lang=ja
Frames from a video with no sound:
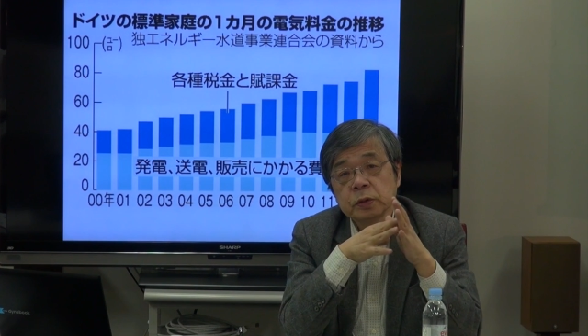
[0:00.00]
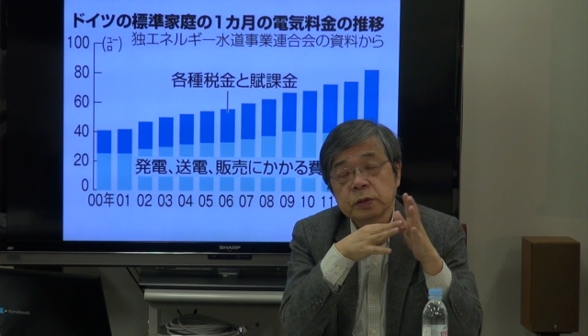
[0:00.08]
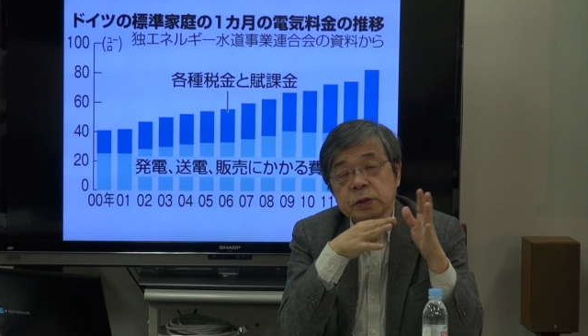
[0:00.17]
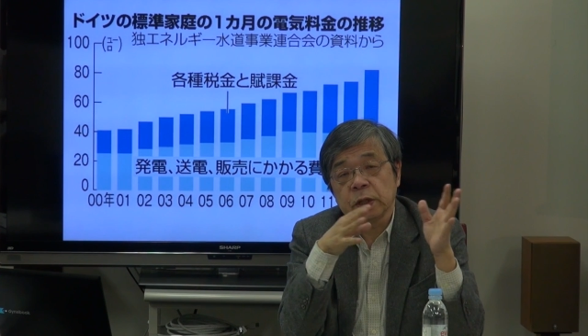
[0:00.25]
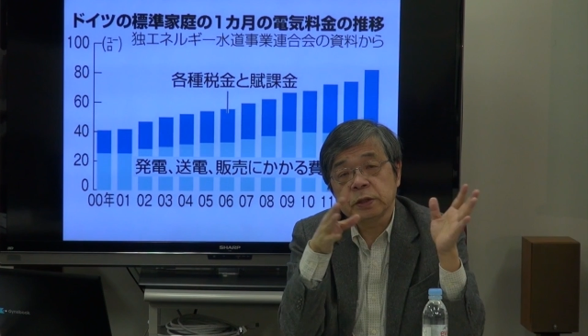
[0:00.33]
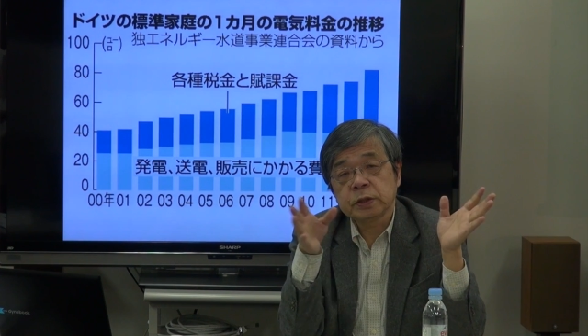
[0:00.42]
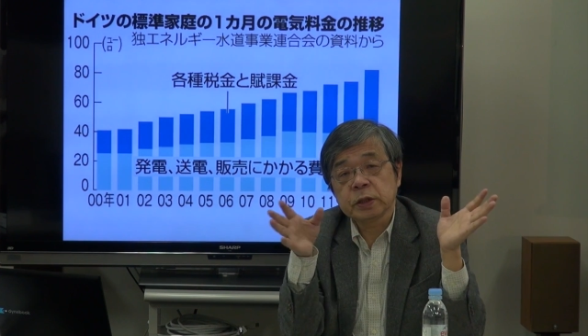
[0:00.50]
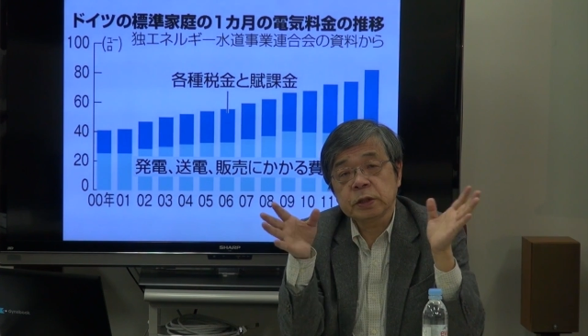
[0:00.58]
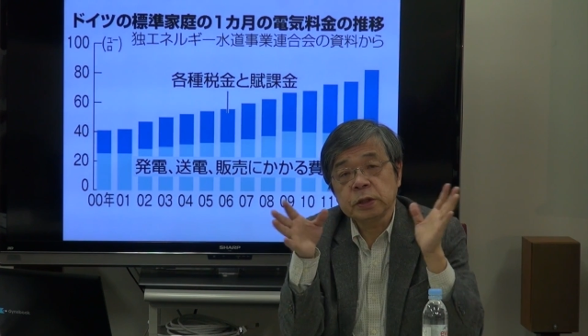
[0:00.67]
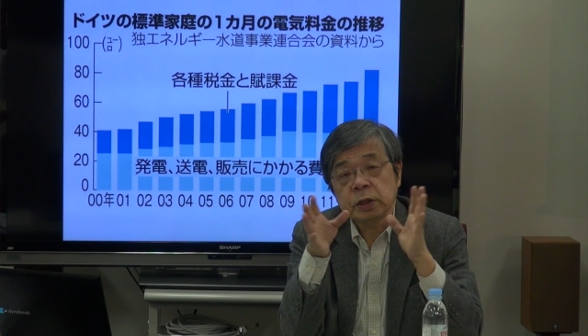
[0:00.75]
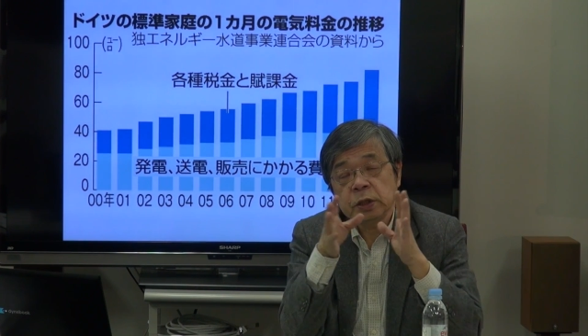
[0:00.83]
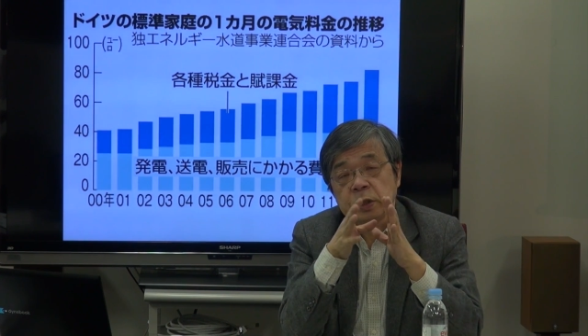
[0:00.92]
政治
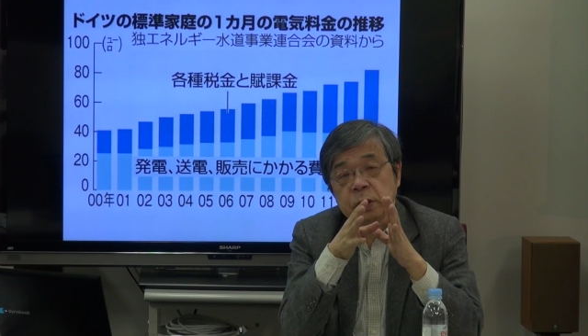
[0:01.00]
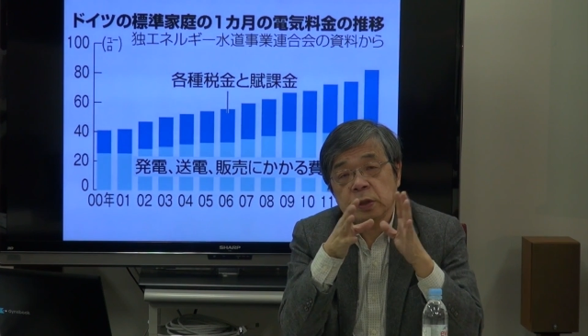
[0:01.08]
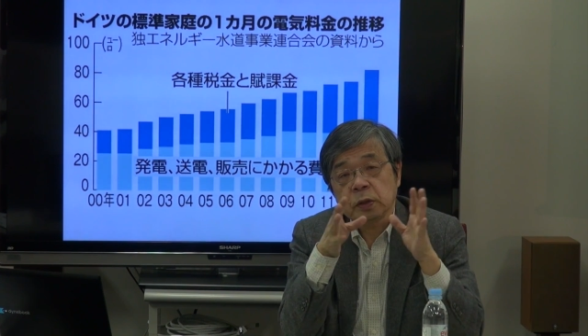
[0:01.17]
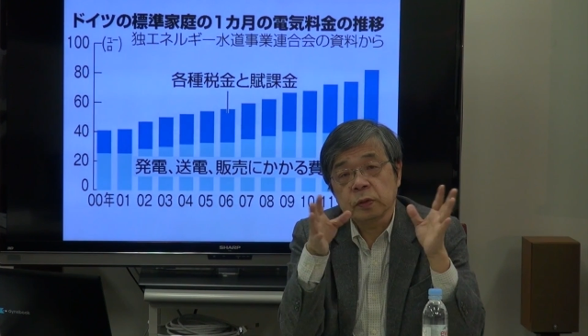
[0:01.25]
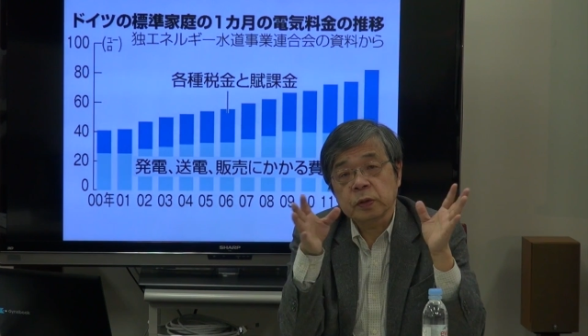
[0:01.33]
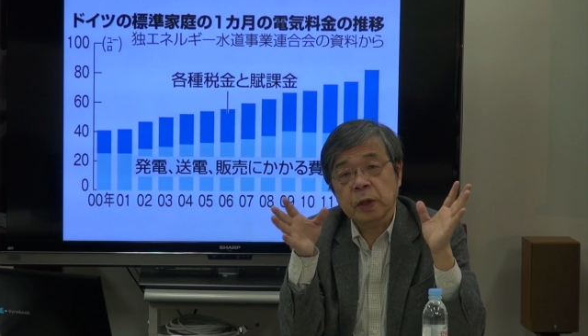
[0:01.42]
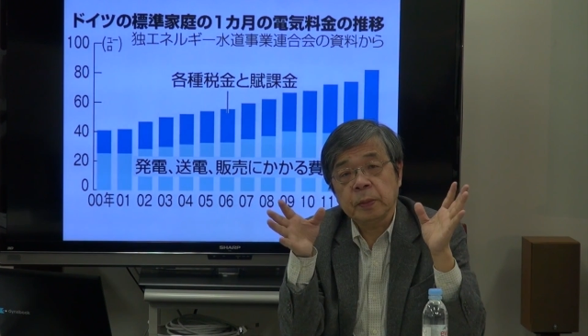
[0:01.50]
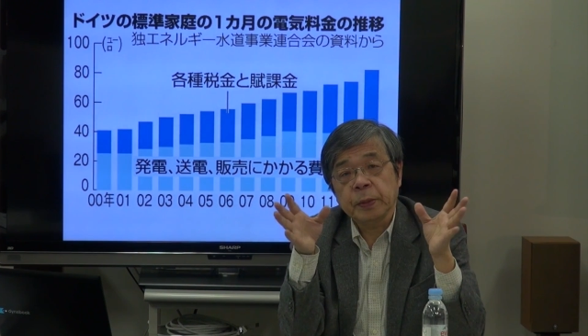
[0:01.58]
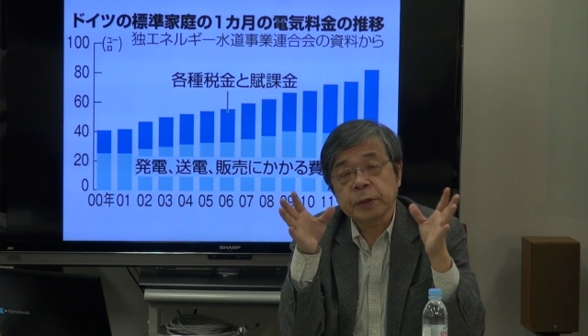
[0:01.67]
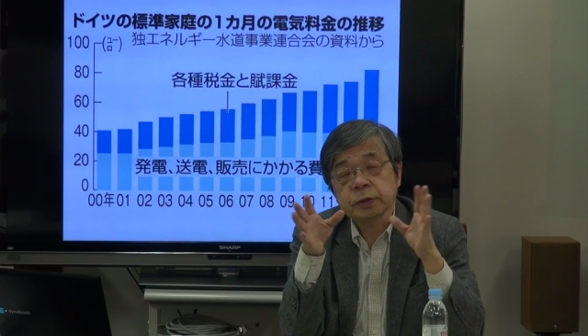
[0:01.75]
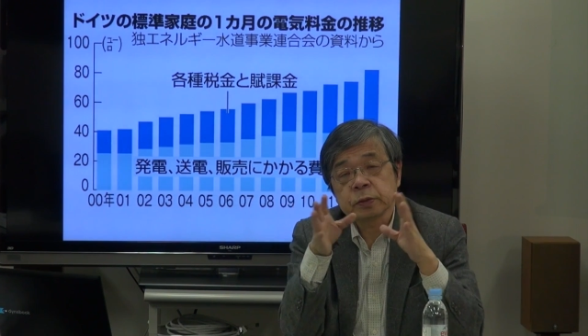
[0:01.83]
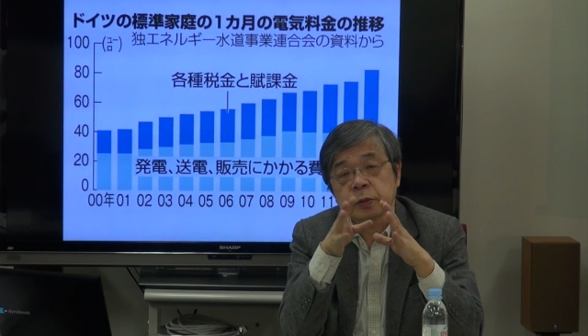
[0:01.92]
的にこの原
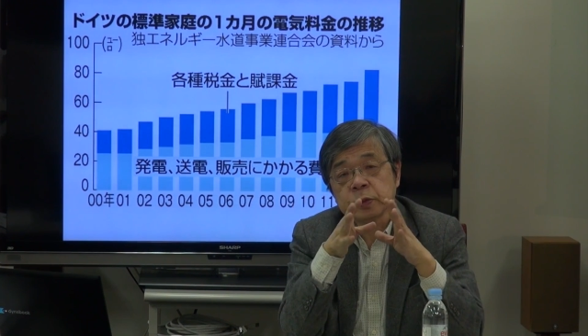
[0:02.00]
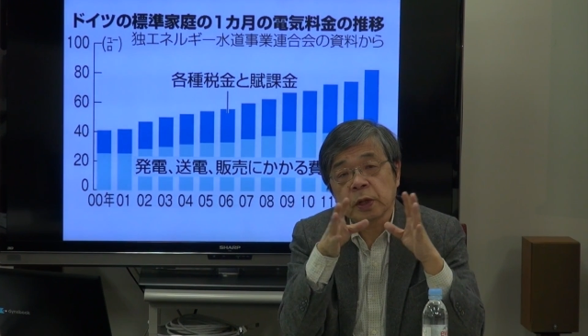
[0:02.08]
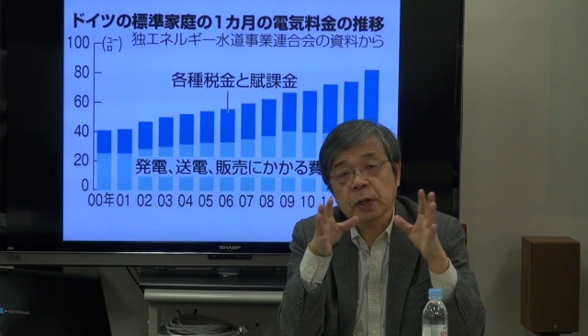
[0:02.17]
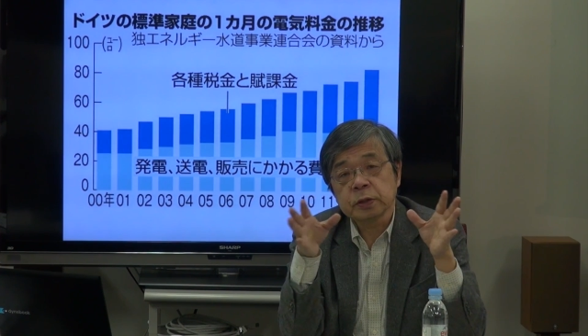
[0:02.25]
発の問題